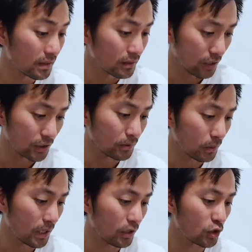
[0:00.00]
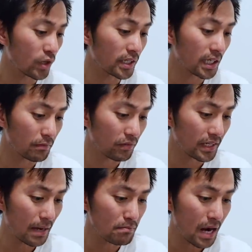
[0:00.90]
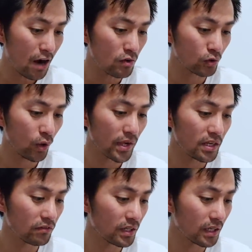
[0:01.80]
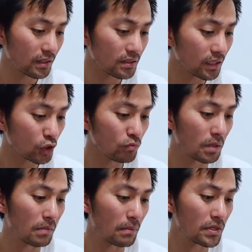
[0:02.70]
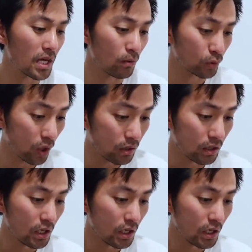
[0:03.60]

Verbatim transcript: Rồi tiếp tục ha, doanh nghiệp phải đảm bảo thuê nhân viên ít nhất trung bình ba mươi giờ một tuần,